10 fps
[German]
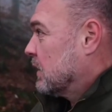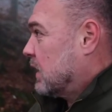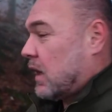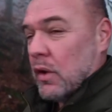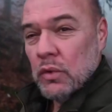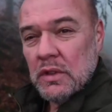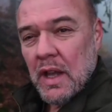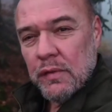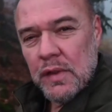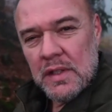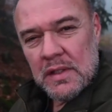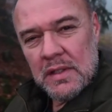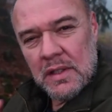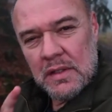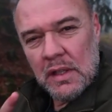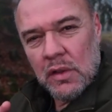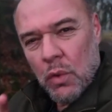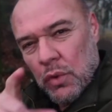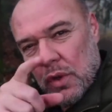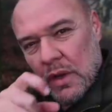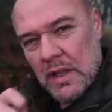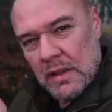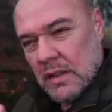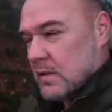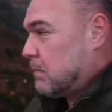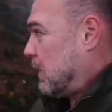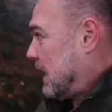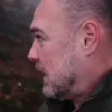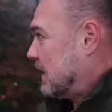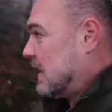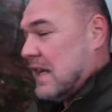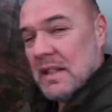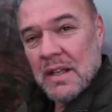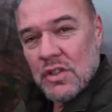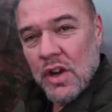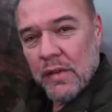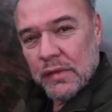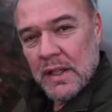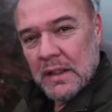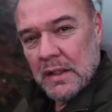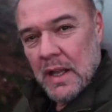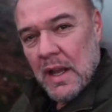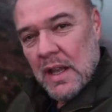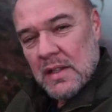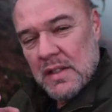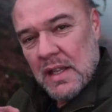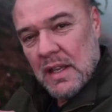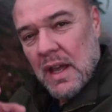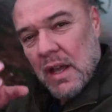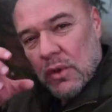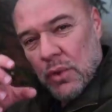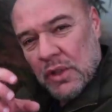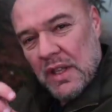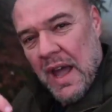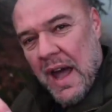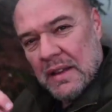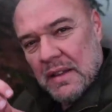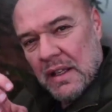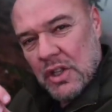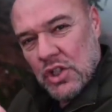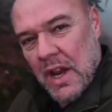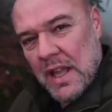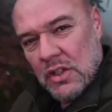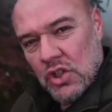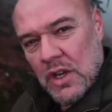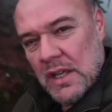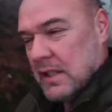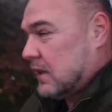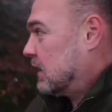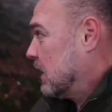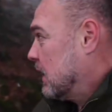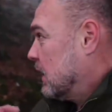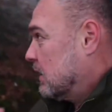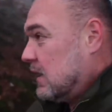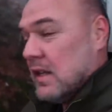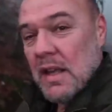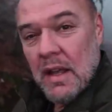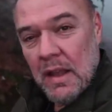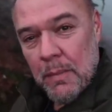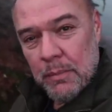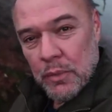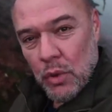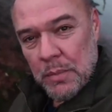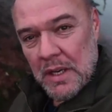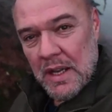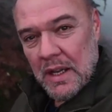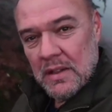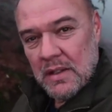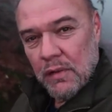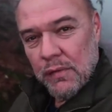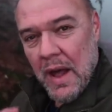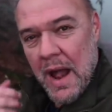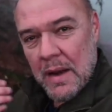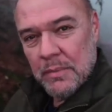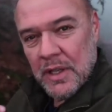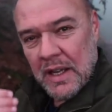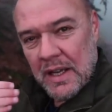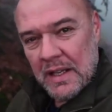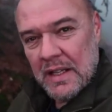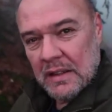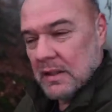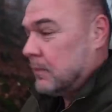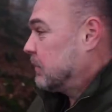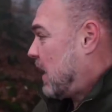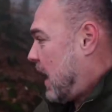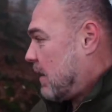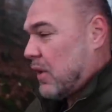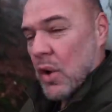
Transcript: der Grund dafür ist, dass es die Donau in diesem Becken nicht geschafft hat, sich durch die harten Gesteinsschichten, die hier eben dominierend sind, vor allem der Granit, aber